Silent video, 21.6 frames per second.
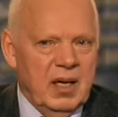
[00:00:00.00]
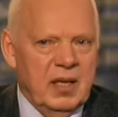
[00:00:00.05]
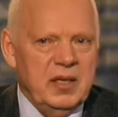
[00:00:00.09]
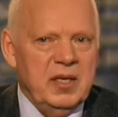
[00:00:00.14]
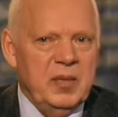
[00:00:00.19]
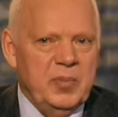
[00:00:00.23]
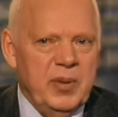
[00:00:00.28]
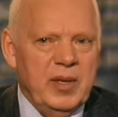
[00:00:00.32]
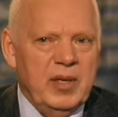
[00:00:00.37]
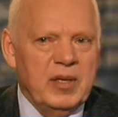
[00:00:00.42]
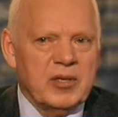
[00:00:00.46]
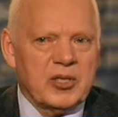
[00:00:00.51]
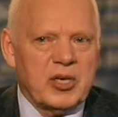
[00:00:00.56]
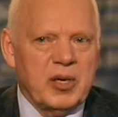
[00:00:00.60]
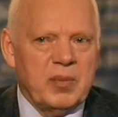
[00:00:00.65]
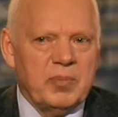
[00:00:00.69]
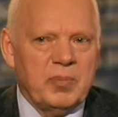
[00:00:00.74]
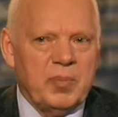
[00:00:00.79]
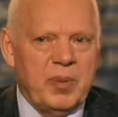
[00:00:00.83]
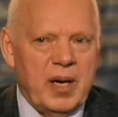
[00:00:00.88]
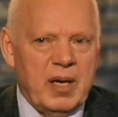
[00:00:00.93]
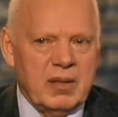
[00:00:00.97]
Они пили
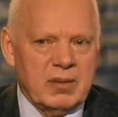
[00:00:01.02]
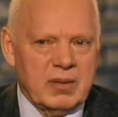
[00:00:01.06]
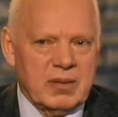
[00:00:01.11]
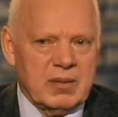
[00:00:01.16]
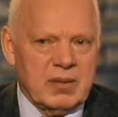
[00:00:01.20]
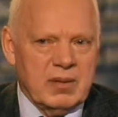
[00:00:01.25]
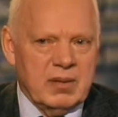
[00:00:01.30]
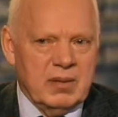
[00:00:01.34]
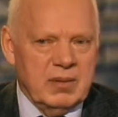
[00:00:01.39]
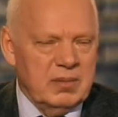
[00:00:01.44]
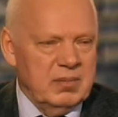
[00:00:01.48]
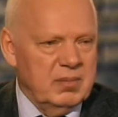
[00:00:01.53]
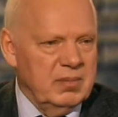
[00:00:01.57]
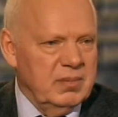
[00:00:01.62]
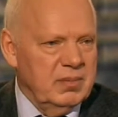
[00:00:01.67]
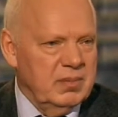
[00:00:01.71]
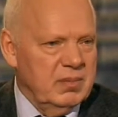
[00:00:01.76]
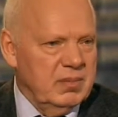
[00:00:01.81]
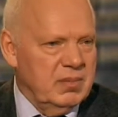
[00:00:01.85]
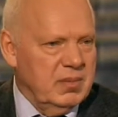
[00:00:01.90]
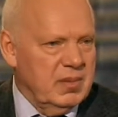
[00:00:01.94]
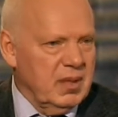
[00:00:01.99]
шампанское.
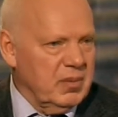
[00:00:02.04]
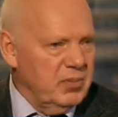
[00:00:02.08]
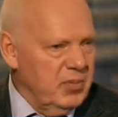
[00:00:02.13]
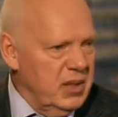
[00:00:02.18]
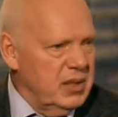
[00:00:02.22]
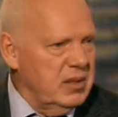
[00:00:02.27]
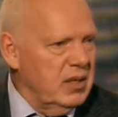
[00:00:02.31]
Так